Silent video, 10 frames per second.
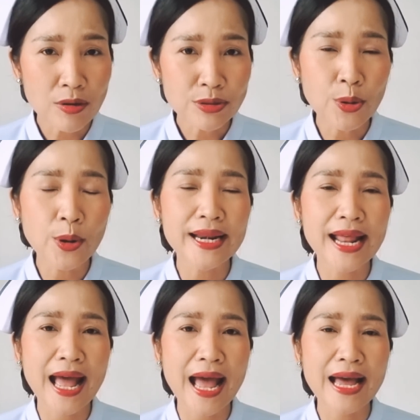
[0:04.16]
เป็นต้องทน
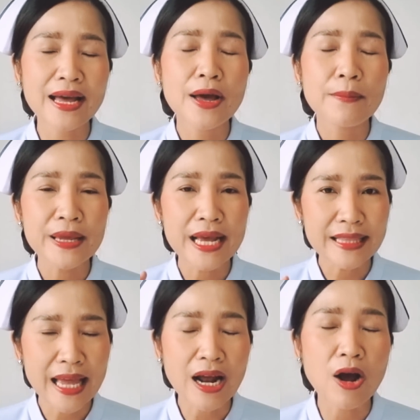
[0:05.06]
นะคะ เพียง
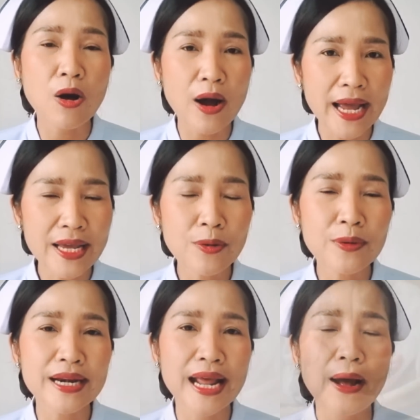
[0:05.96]
แต่ขอให้คุณ